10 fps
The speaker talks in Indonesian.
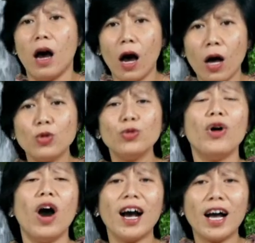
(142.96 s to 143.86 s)

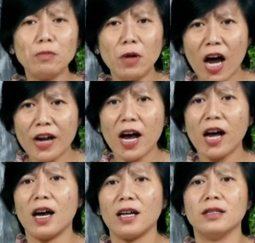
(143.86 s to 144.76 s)
Aku akan
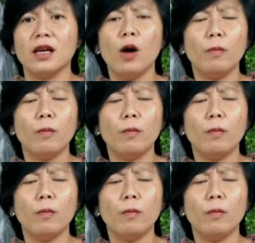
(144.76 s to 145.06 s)
mengadakan